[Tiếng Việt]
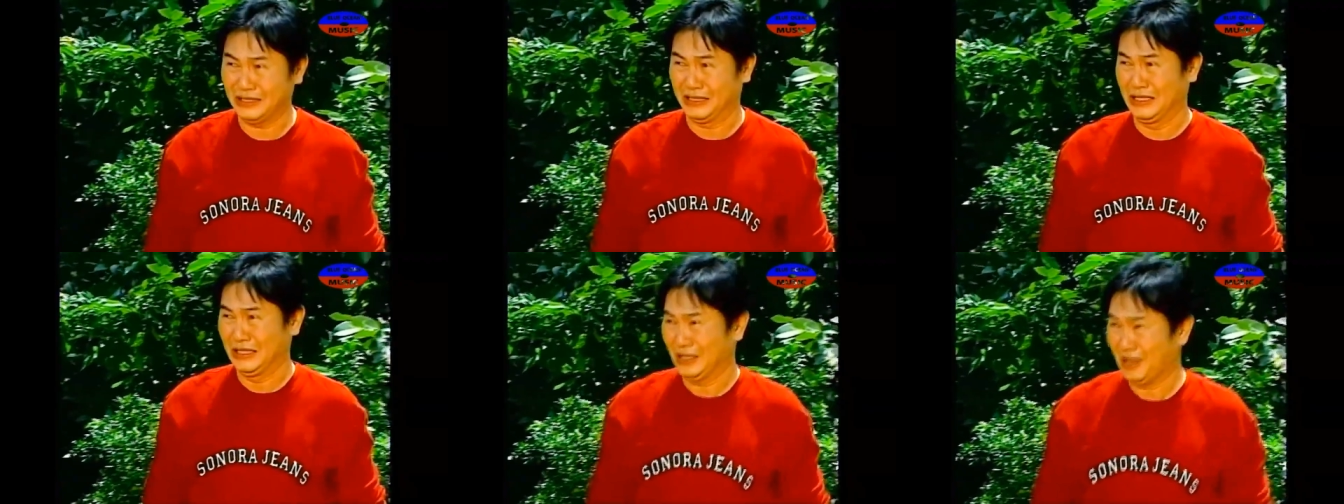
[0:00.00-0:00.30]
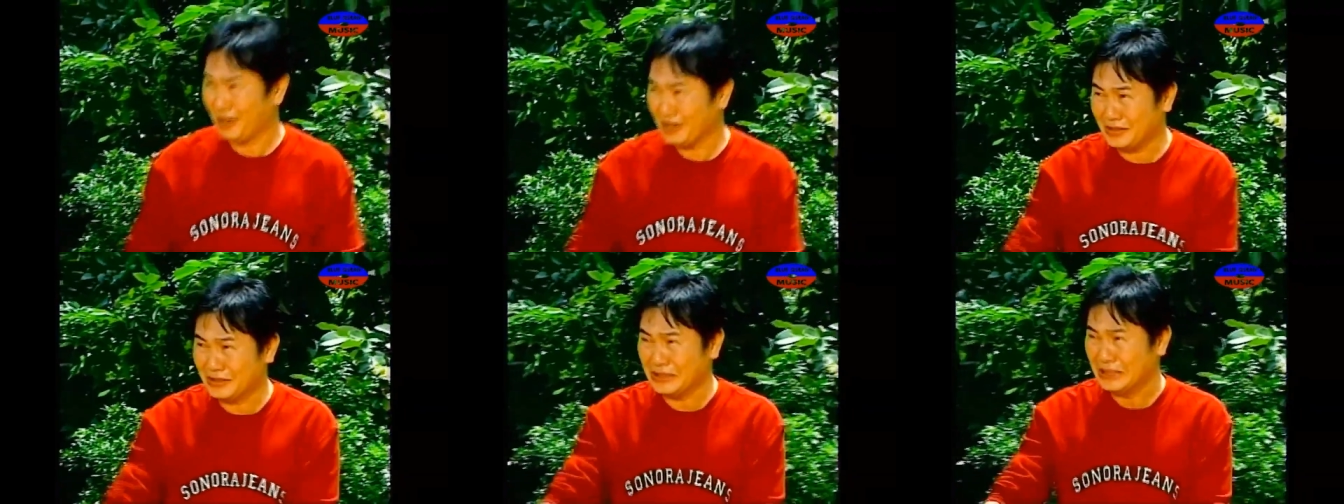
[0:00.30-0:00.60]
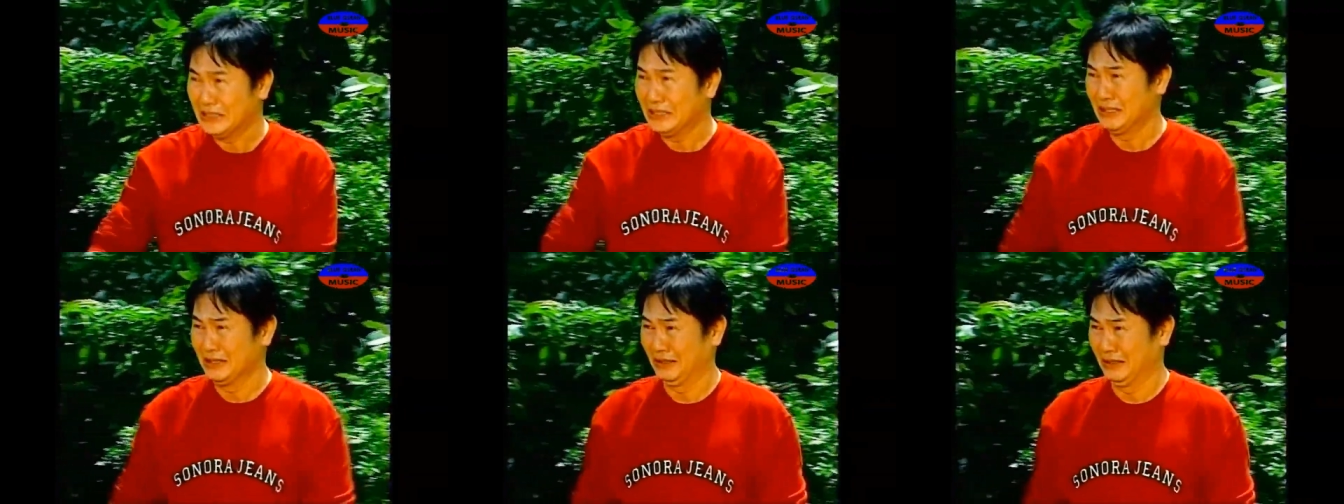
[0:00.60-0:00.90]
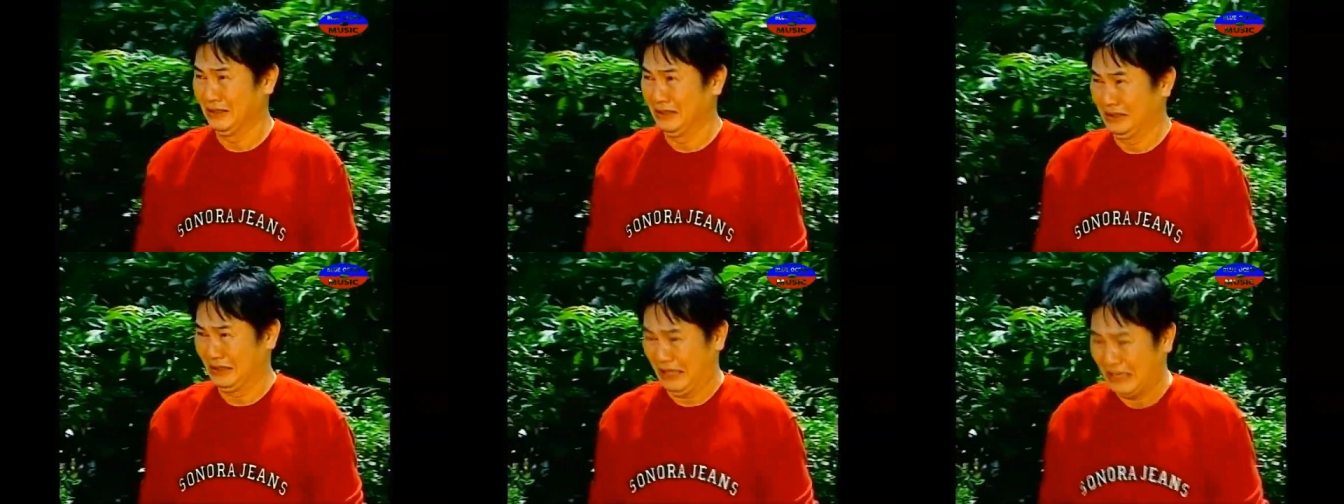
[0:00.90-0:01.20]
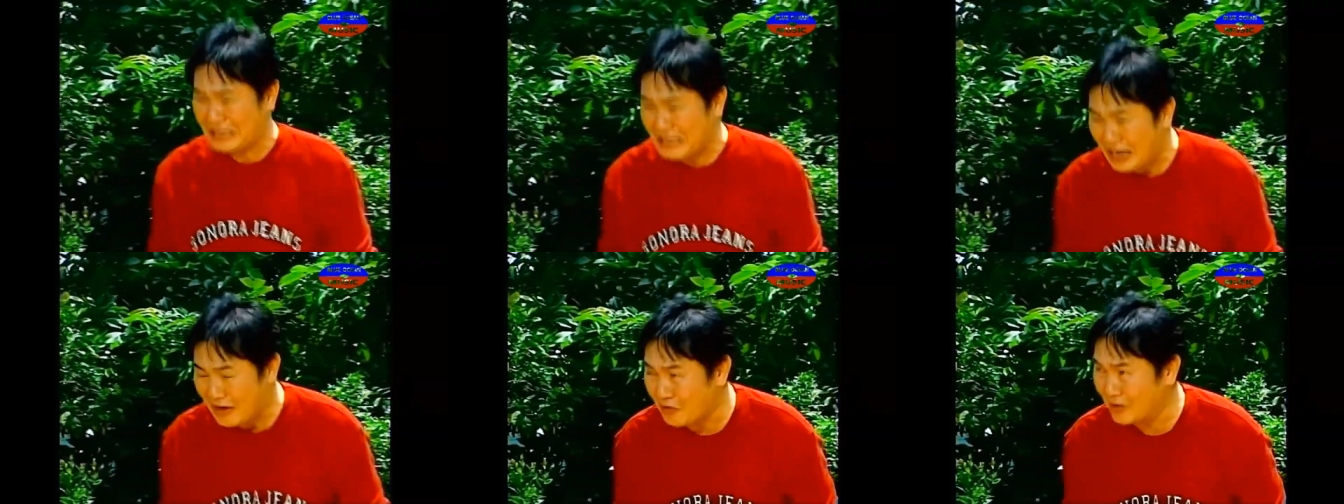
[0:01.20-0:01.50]
Trời ơi, xã
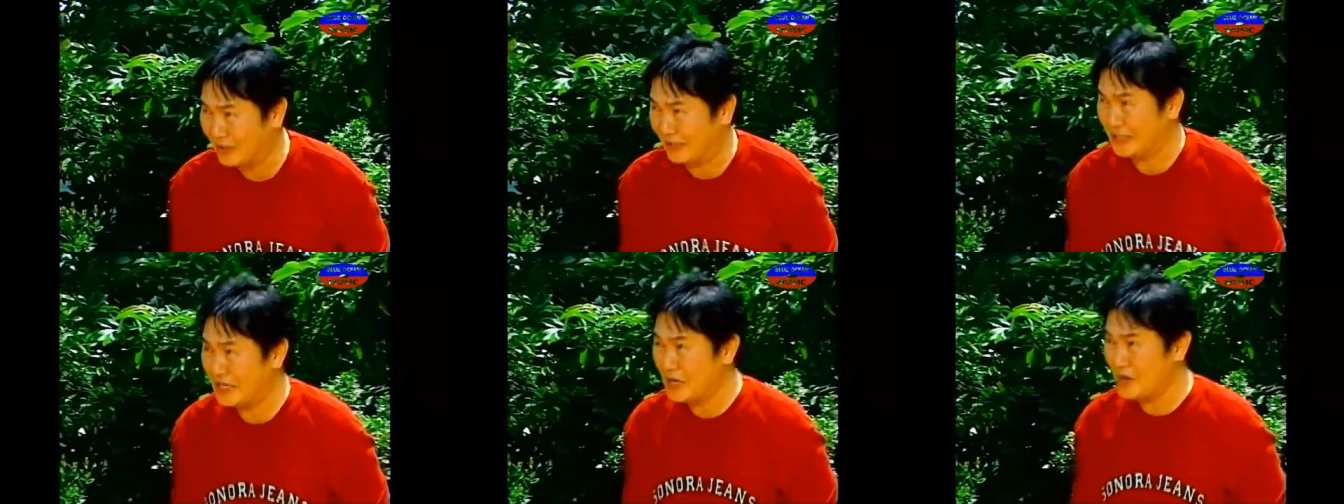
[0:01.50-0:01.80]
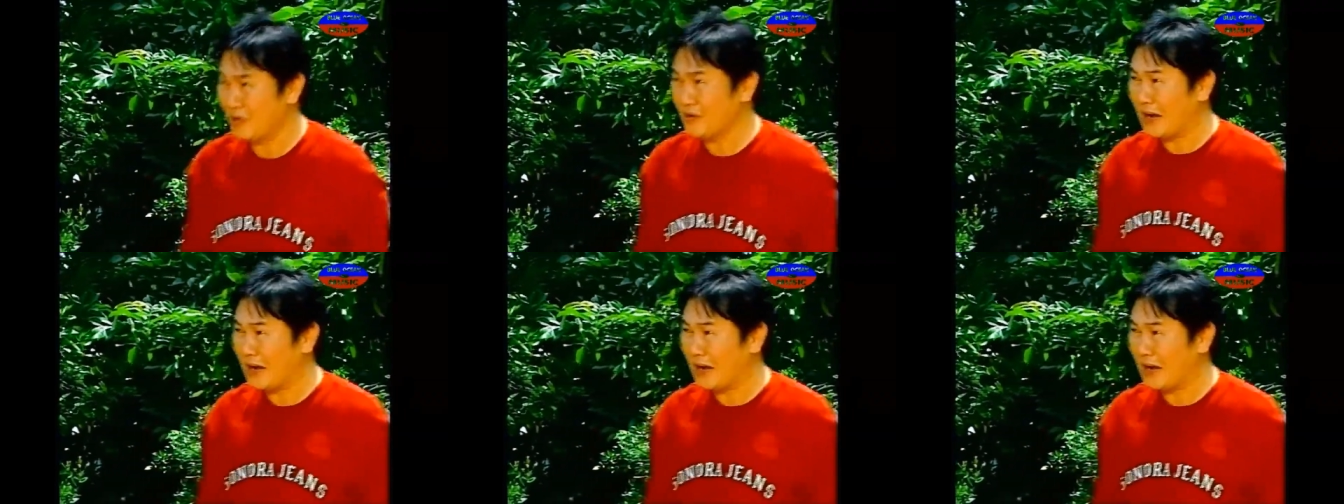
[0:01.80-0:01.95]
giao xã rìu